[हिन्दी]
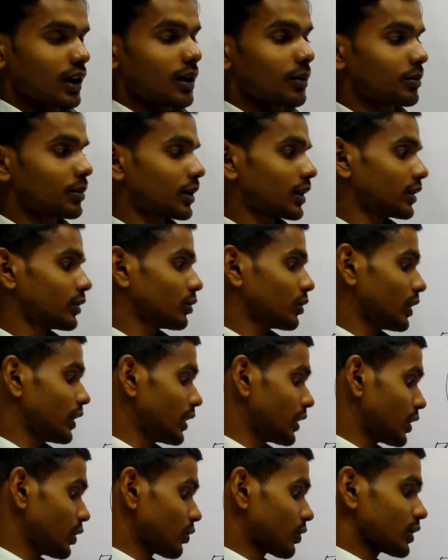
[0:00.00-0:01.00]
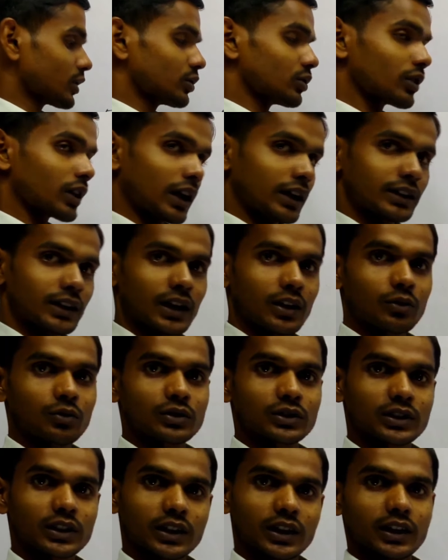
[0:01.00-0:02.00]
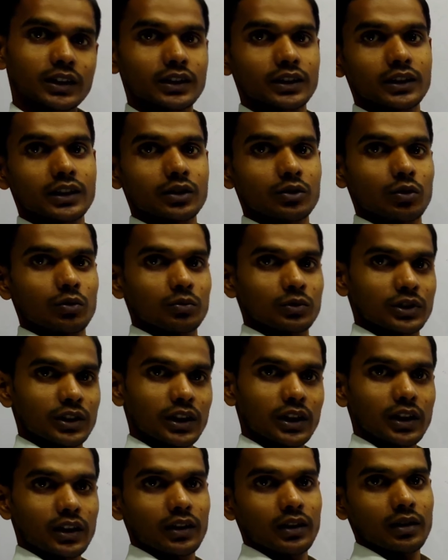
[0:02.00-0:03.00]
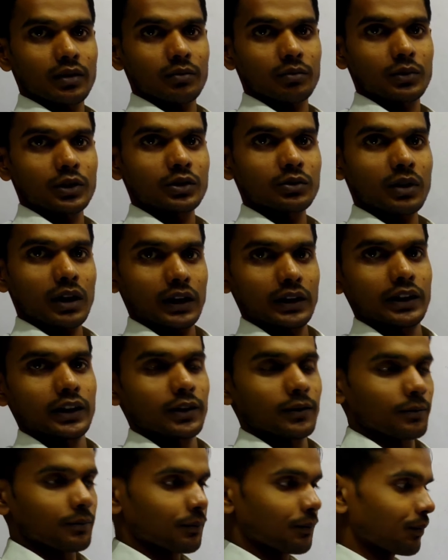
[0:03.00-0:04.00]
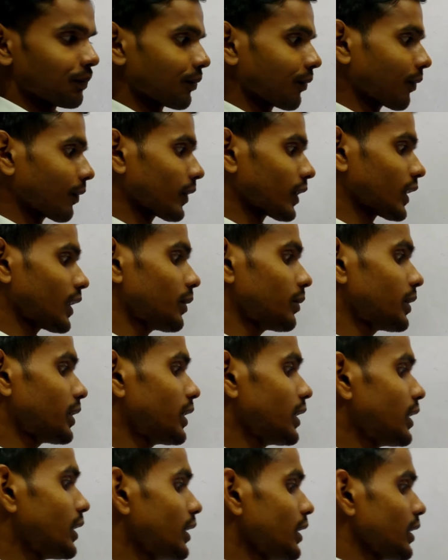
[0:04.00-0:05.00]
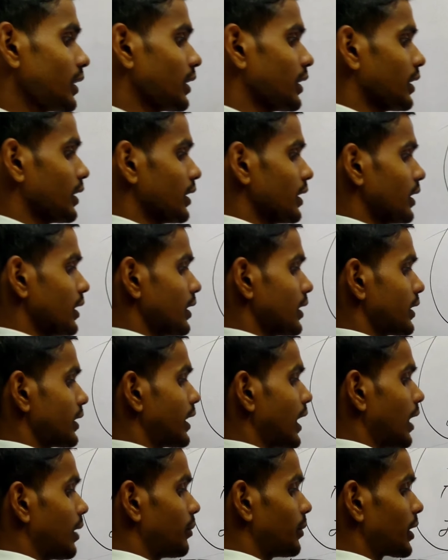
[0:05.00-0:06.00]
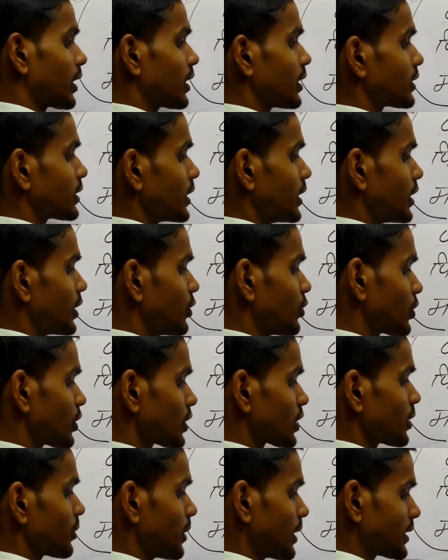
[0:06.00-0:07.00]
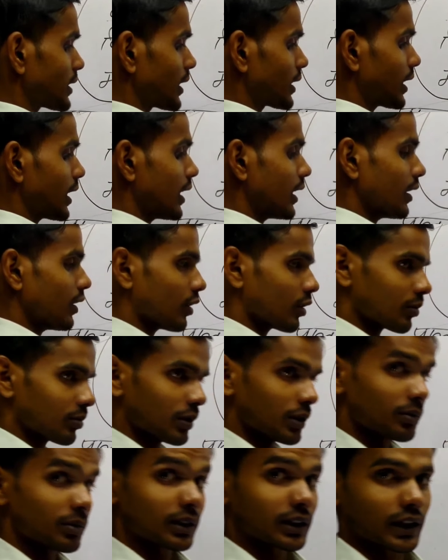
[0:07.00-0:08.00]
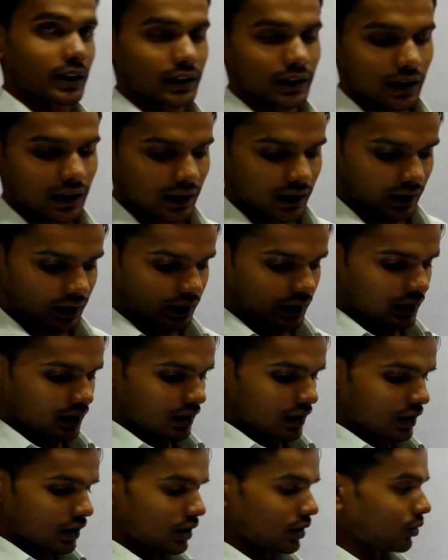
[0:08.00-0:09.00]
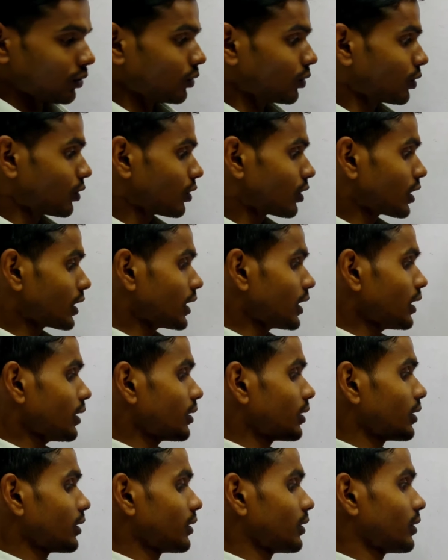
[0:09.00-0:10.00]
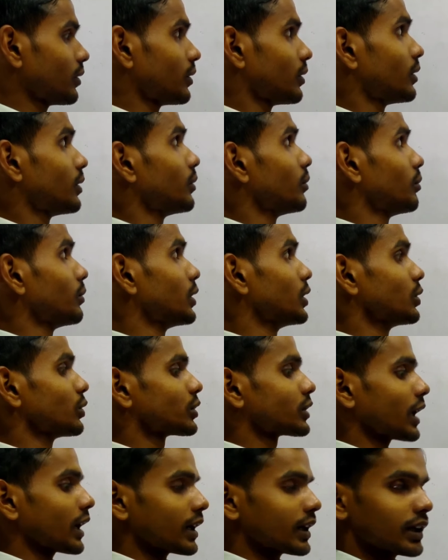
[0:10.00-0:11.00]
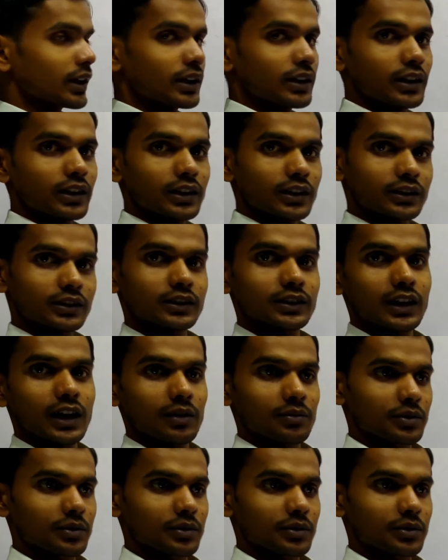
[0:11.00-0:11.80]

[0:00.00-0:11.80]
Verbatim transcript: आपके जो एंटीकस जो राजा है उनसे कह दीजिए कि वो मुझे भिजवा दें तब ये डायमेकस एंटीकस के पास आता है और फिर बताता है कि उन्होंने बिंदुसार ने ये ये चीज़ें